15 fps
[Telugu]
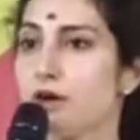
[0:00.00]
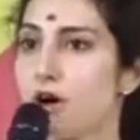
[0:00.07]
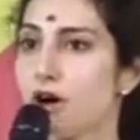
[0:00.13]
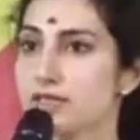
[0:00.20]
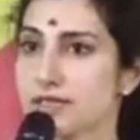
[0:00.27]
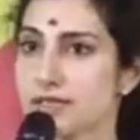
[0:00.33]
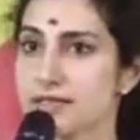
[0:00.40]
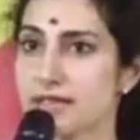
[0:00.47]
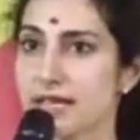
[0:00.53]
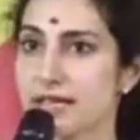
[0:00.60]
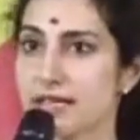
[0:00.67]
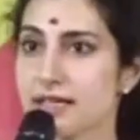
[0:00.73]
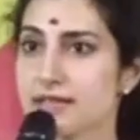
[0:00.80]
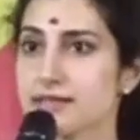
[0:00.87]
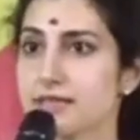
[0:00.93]
డాక్టర్స్
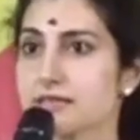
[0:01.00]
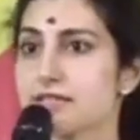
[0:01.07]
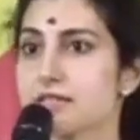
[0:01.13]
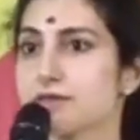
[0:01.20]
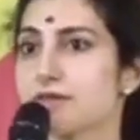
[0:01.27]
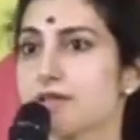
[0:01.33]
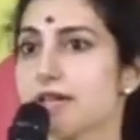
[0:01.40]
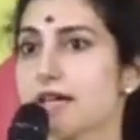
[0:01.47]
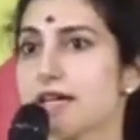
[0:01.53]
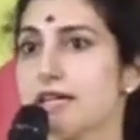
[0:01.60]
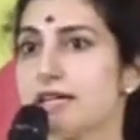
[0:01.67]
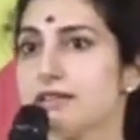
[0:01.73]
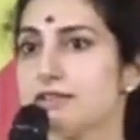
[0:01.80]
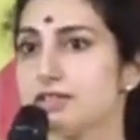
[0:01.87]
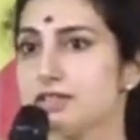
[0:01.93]
అయ్యి సక్సెస్ఫుల్గా
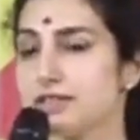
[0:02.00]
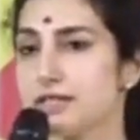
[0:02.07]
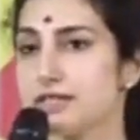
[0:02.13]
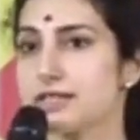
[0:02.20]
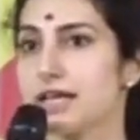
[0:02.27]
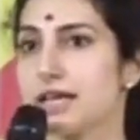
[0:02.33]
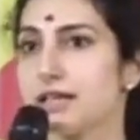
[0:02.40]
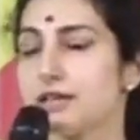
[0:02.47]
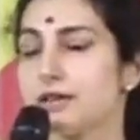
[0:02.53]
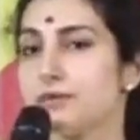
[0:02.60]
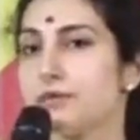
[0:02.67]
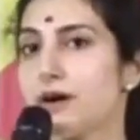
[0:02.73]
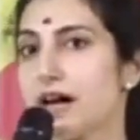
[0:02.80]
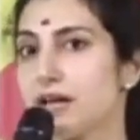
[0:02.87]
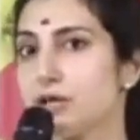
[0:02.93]
ఇంజనీర్స్ అయ్యి
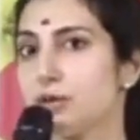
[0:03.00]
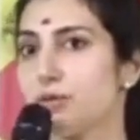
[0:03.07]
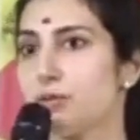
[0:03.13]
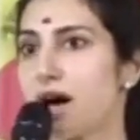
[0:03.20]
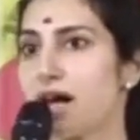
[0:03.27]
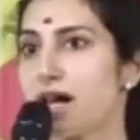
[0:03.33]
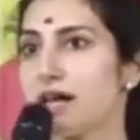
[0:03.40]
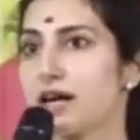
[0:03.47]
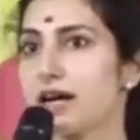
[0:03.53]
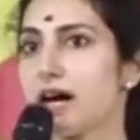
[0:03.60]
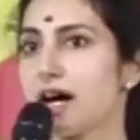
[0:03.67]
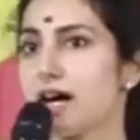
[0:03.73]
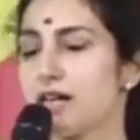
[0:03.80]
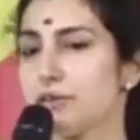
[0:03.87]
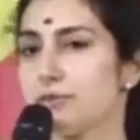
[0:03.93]
వాళ్ళు వాళ్ళ
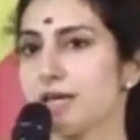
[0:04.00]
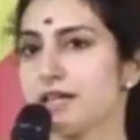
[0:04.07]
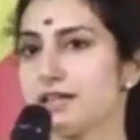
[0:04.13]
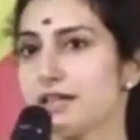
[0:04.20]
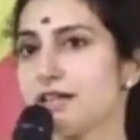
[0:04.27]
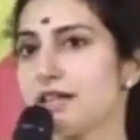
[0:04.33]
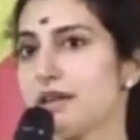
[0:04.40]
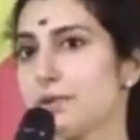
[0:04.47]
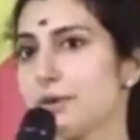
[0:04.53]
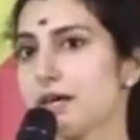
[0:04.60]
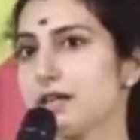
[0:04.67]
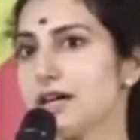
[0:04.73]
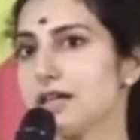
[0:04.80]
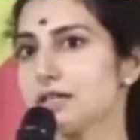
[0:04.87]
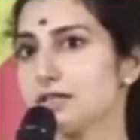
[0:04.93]
కాళ్ళ మీద
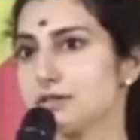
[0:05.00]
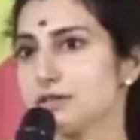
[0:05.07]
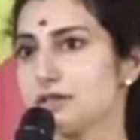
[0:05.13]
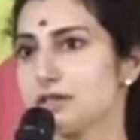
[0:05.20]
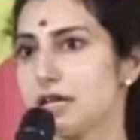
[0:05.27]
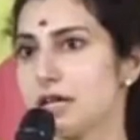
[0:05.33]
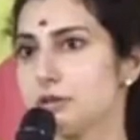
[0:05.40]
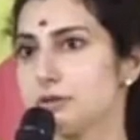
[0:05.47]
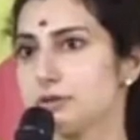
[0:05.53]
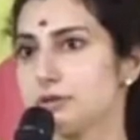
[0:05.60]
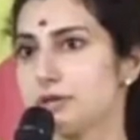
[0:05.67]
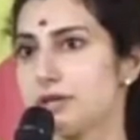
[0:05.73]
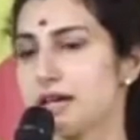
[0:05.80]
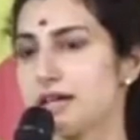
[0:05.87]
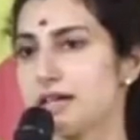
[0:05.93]

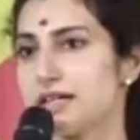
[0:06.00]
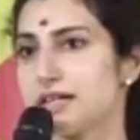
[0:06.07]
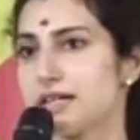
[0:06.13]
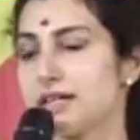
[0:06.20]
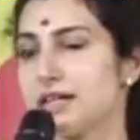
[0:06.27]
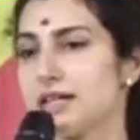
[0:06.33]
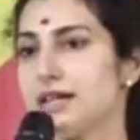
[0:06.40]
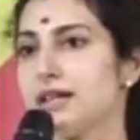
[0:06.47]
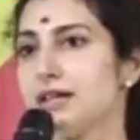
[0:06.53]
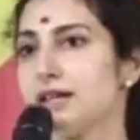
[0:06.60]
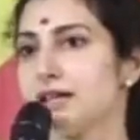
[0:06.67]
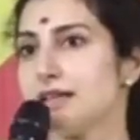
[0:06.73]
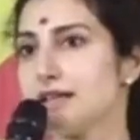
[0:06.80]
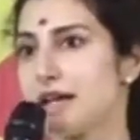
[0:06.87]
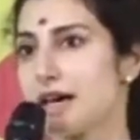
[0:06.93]
నిలబడగలుగుతున్నారంటే
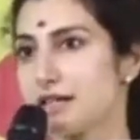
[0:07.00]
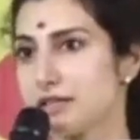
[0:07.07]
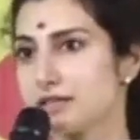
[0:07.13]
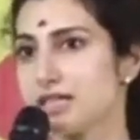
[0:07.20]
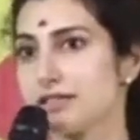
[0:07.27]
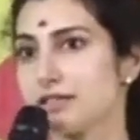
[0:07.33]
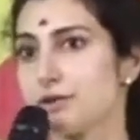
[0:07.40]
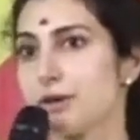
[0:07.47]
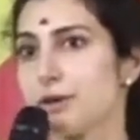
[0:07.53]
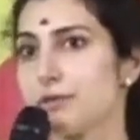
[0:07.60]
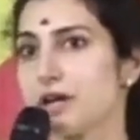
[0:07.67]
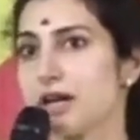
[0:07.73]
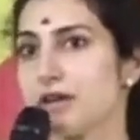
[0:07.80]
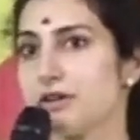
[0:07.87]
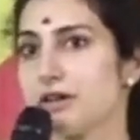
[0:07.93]
నారా చంద్రబాబు
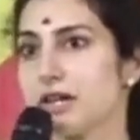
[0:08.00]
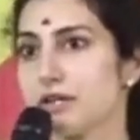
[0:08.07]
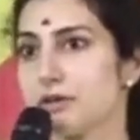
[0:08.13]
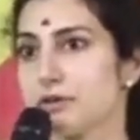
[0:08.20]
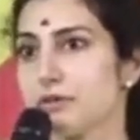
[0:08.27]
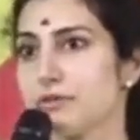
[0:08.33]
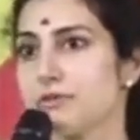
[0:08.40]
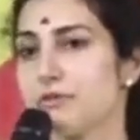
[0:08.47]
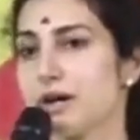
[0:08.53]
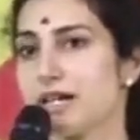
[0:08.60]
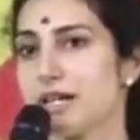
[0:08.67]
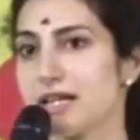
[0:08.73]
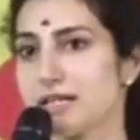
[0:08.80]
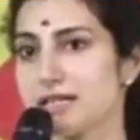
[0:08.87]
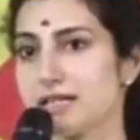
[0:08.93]
నాయుడు గారు
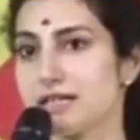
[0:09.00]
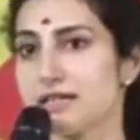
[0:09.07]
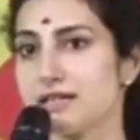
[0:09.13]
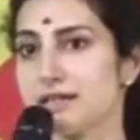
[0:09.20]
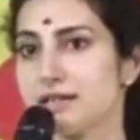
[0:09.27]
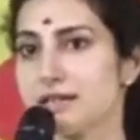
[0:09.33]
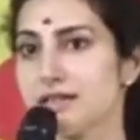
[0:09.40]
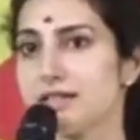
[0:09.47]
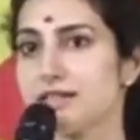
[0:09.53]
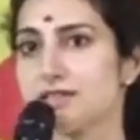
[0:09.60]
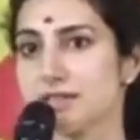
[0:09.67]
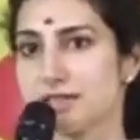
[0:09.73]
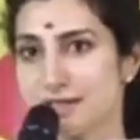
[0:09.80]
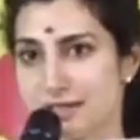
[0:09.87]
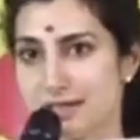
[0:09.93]
మహిళలకి
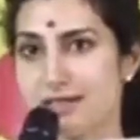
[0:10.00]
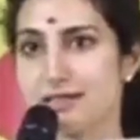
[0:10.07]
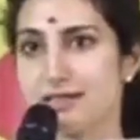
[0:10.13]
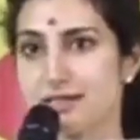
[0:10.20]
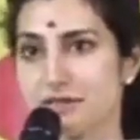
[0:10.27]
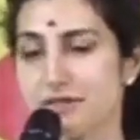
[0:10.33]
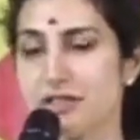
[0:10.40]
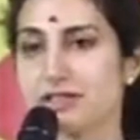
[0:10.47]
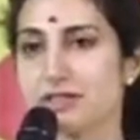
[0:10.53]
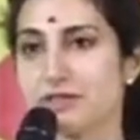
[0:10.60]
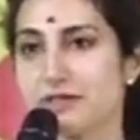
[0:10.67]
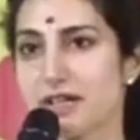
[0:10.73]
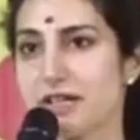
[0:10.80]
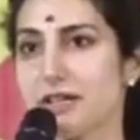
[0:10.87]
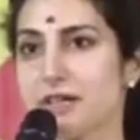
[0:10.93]
ఇచ్చిన ఈ
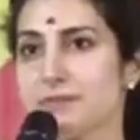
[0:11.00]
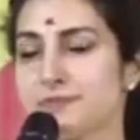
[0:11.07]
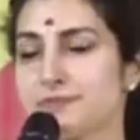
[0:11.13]
రిజర్వేషన్ వల్ల